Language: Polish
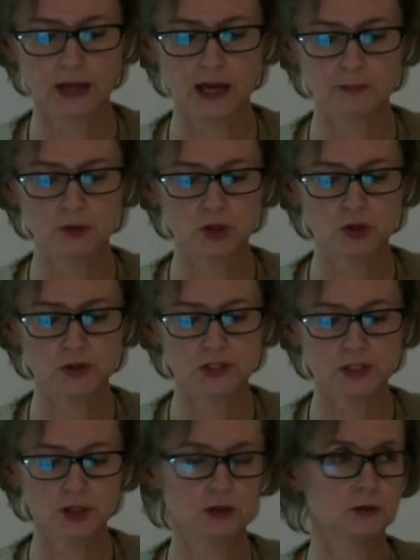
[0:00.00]
A
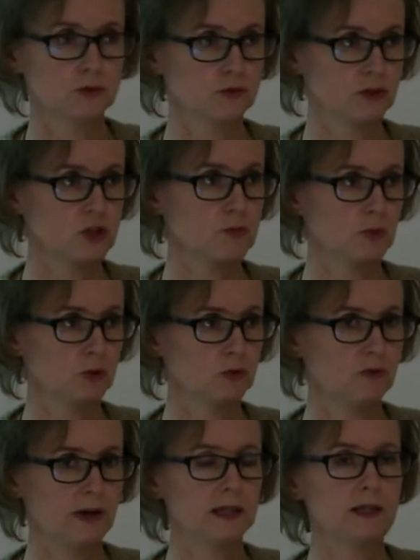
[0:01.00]
biorąc to również pod
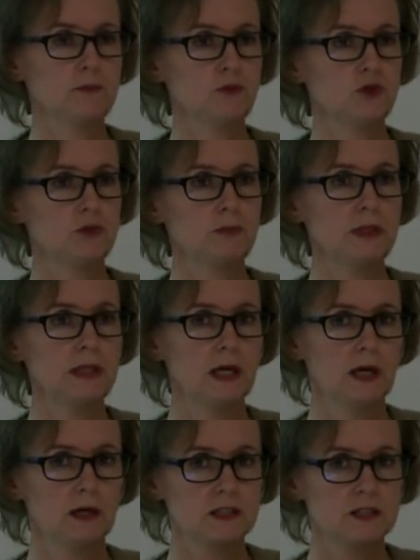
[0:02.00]
uwagę, musimy
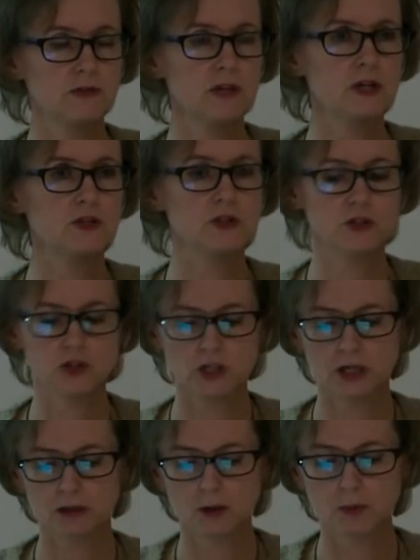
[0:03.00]
stwierdzić,
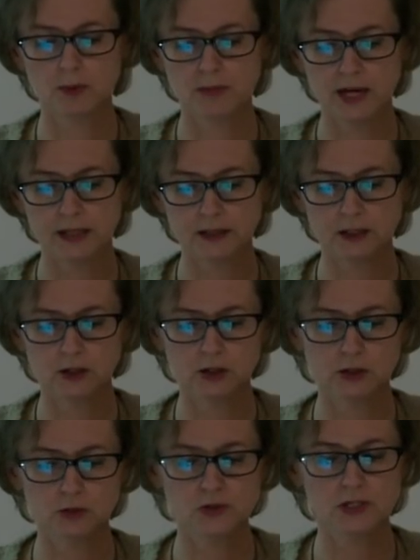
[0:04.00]
że to pobranie
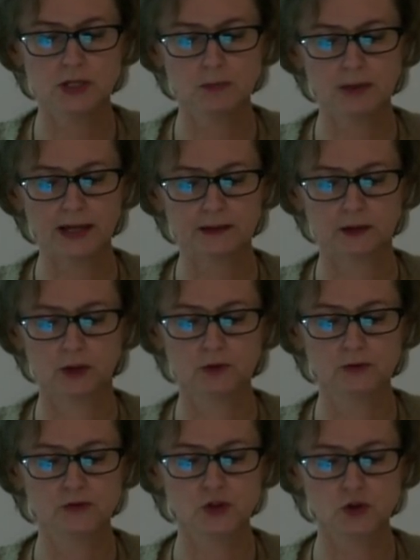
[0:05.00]
glinu z
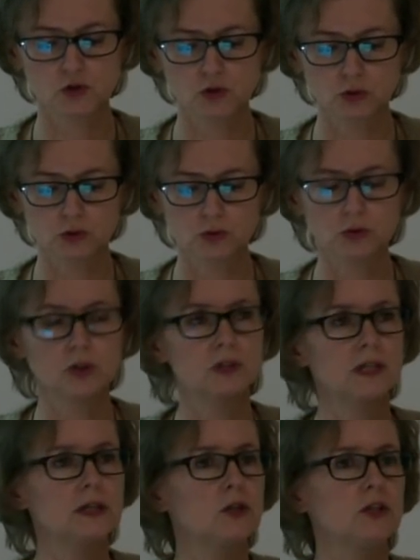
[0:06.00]
herbatą w stosunku do
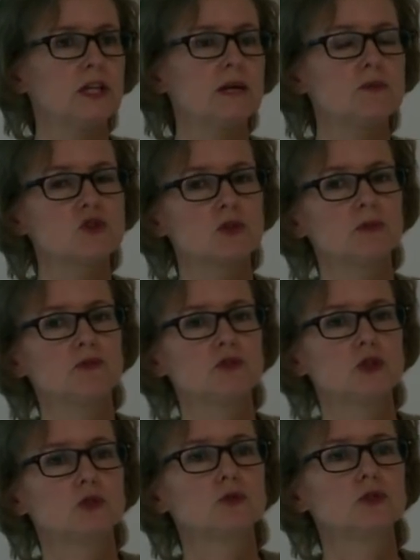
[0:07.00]
tego, ile możemy w
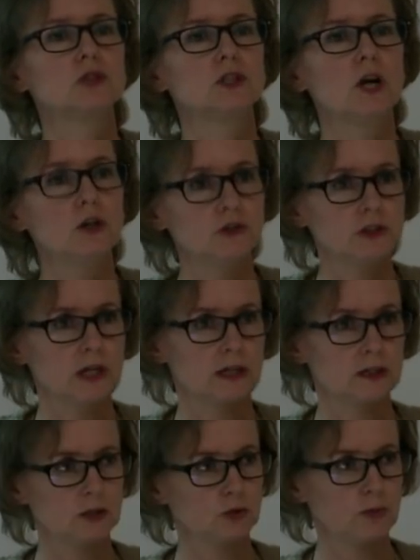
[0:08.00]
ciągu tygodnia
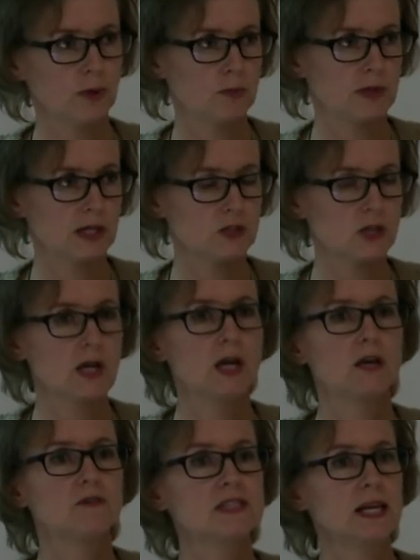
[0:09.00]
glinu pobrać,
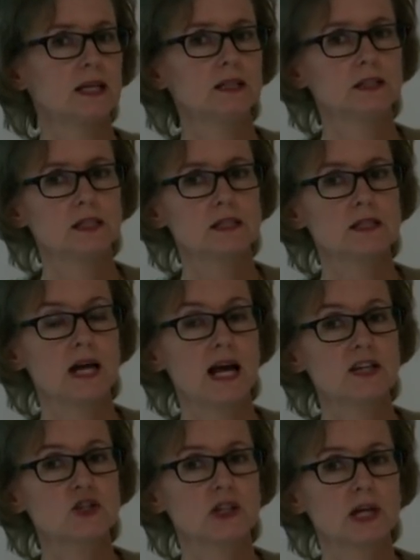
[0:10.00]
wcale nie jest
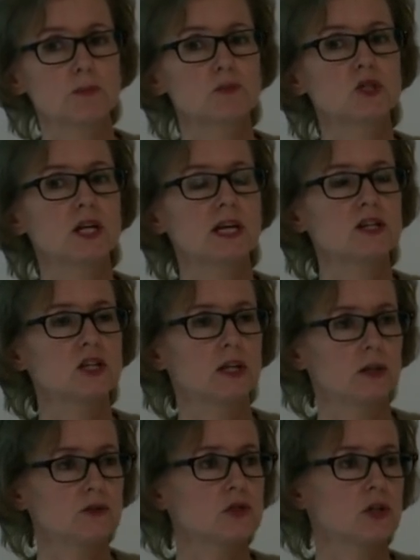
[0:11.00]
aż tak
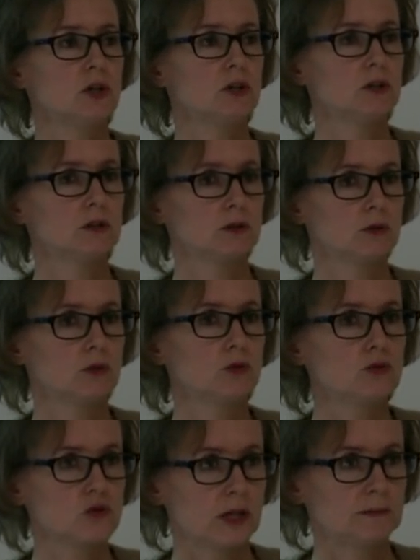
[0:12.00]
przerażająco
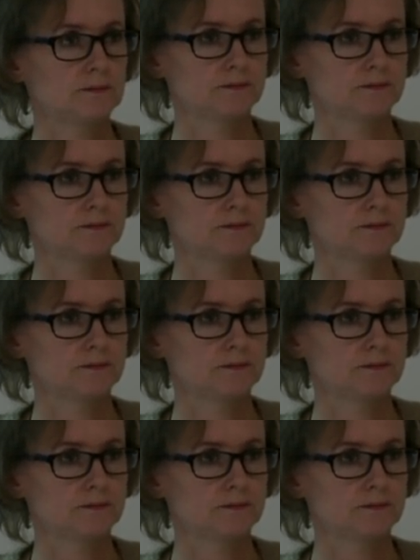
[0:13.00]
duże.